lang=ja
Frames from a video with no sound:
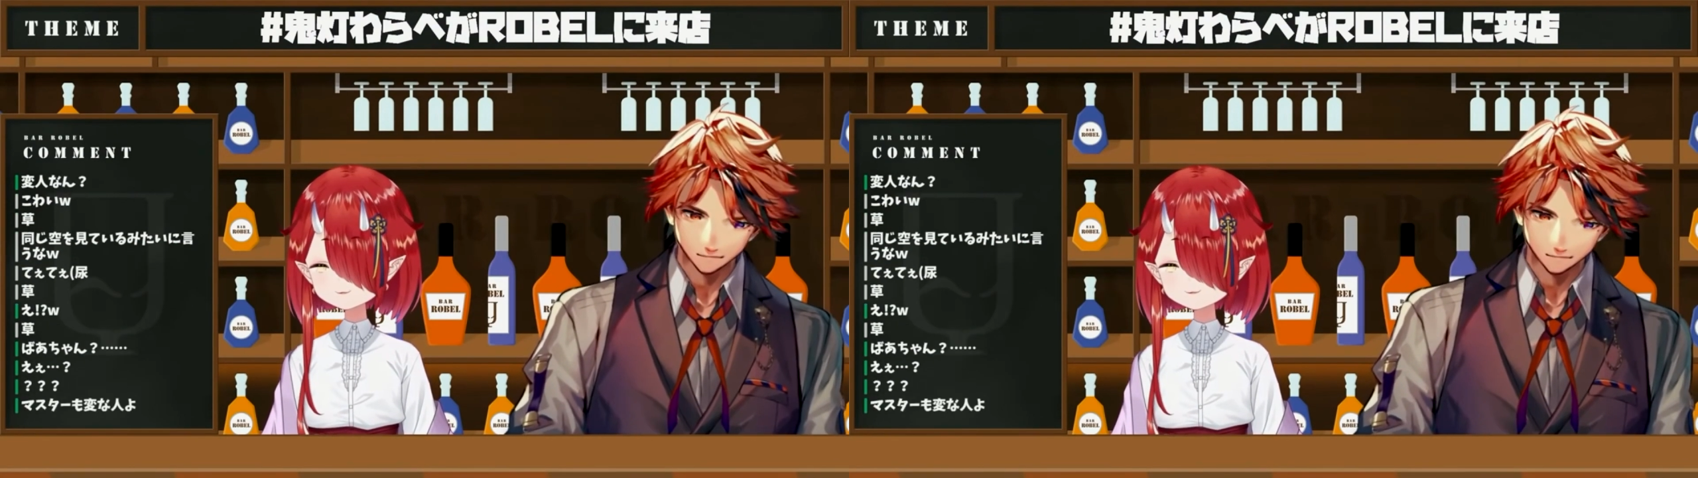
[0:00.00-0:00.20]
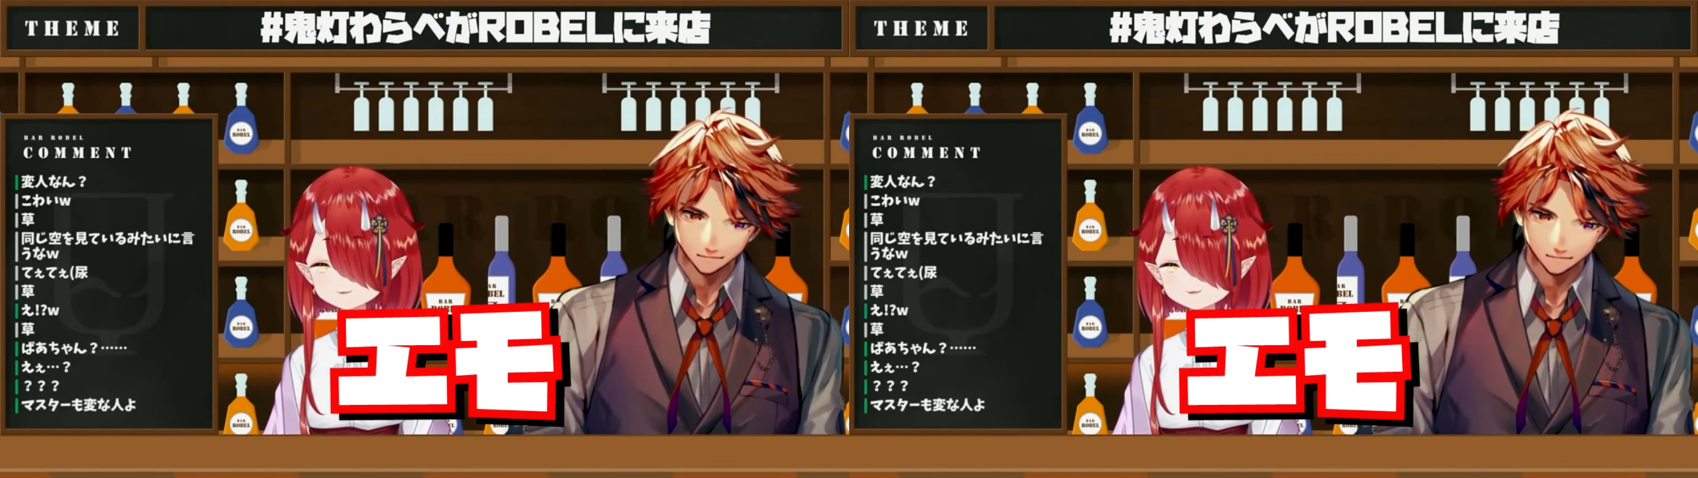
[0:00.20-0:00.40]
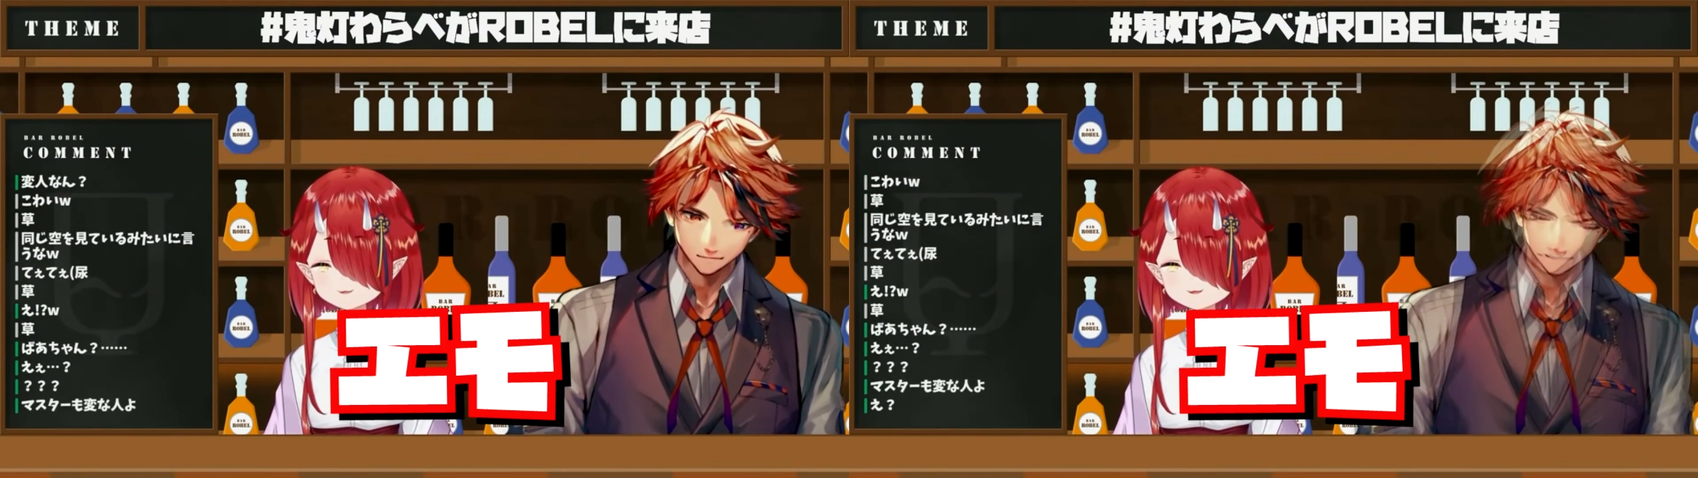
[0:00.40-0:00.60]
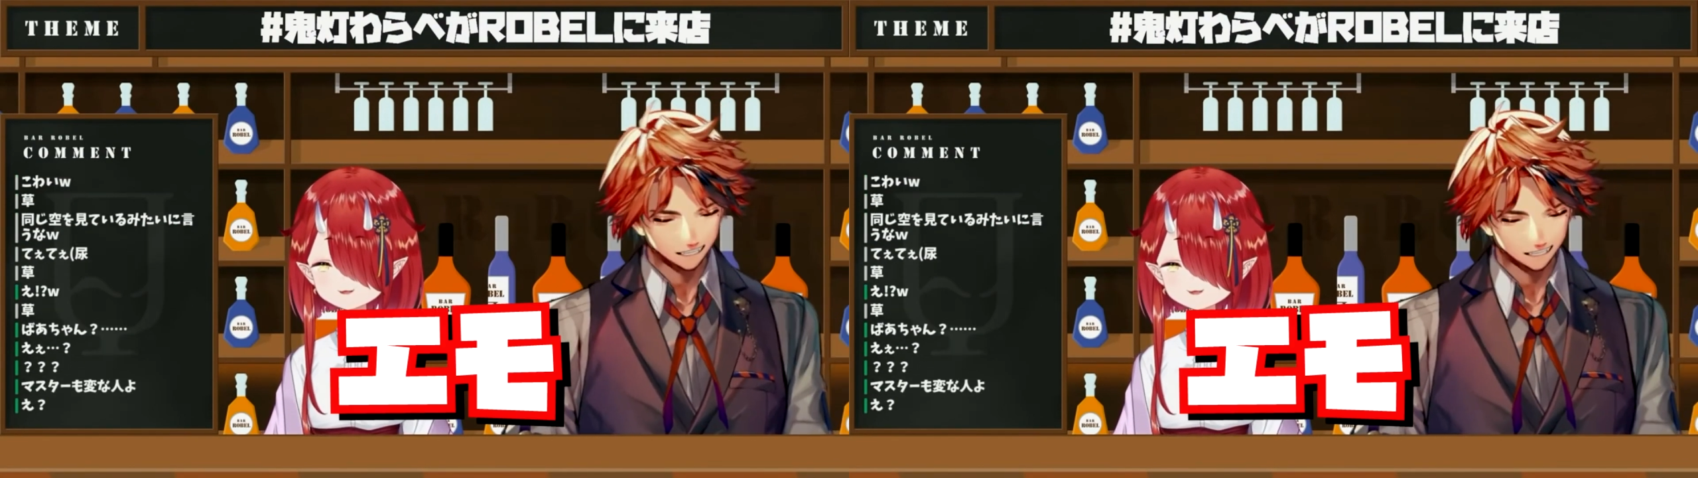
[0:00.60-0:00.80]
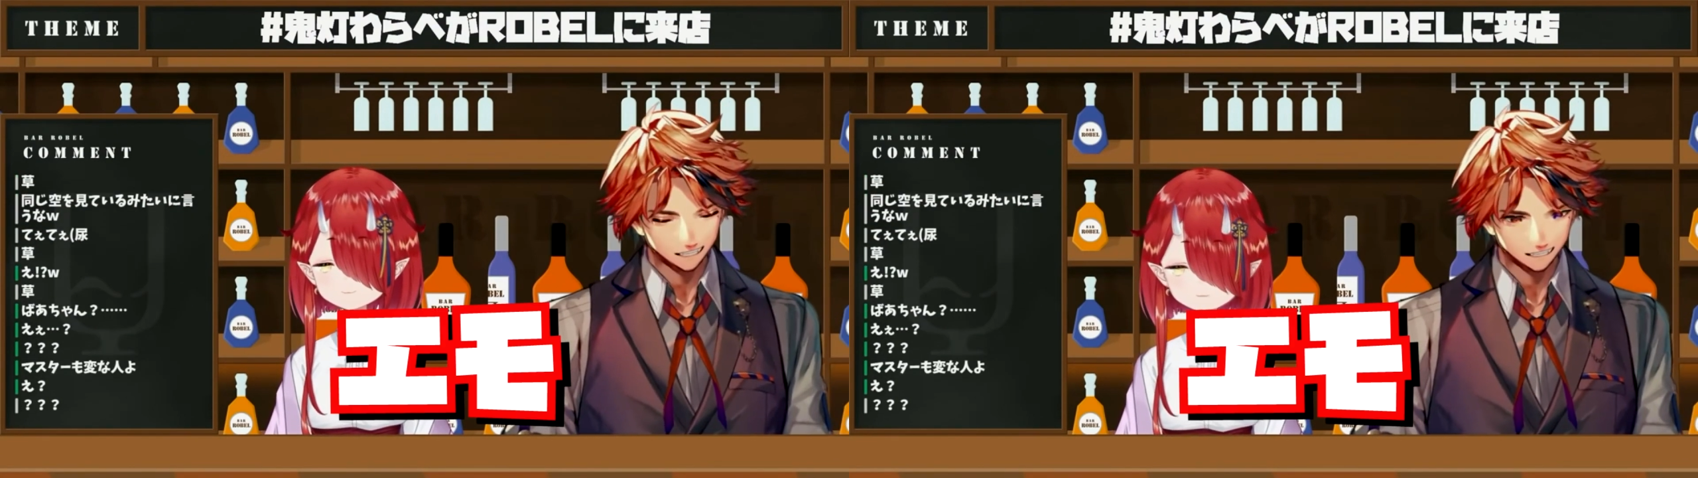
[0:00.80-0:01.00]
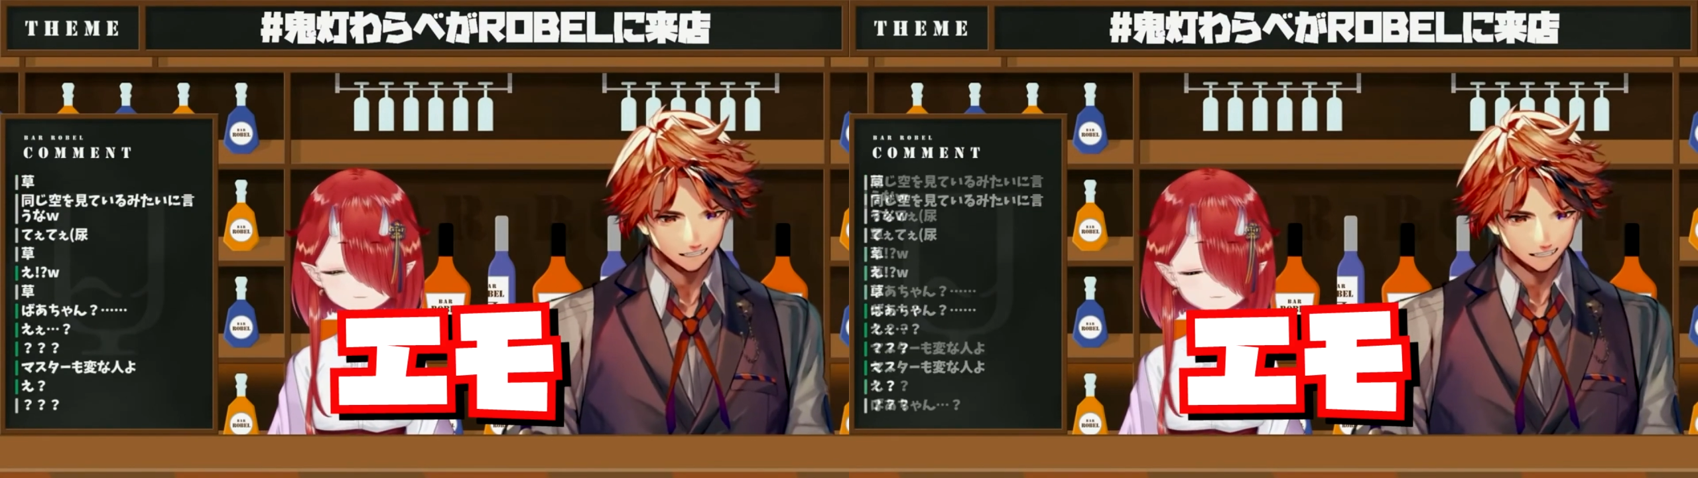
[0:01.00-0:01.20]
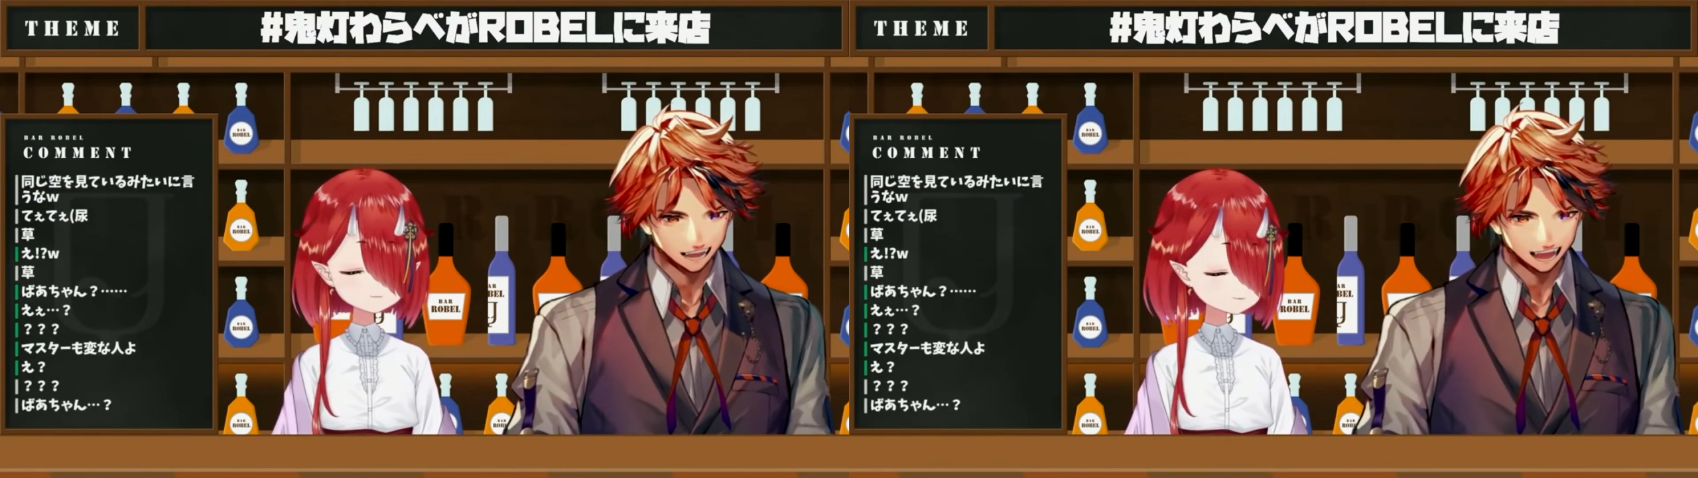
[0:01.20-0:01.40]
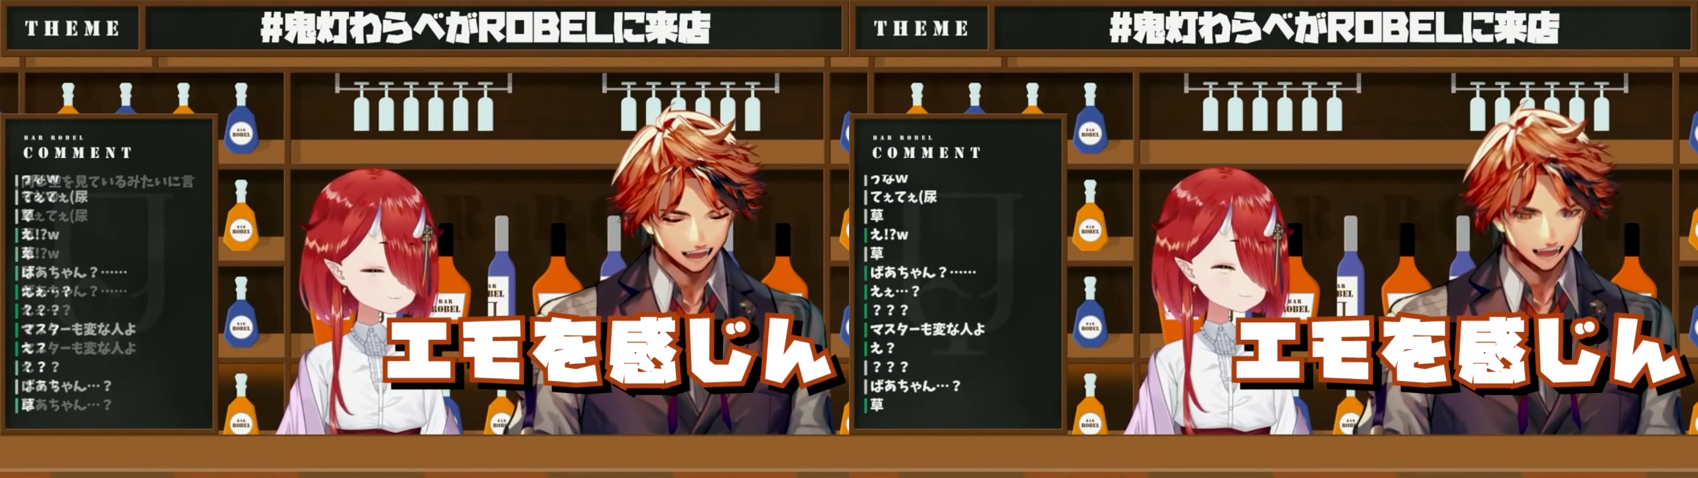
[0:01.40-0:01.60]
えエモ
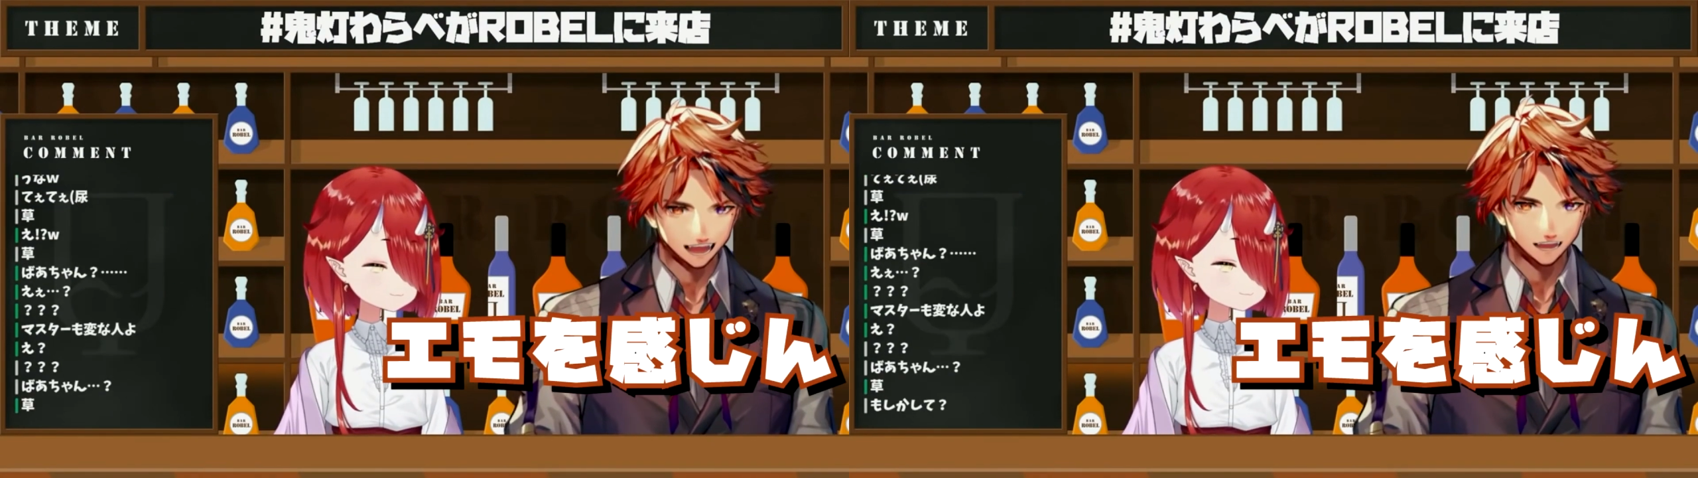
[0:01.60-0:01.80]
エモ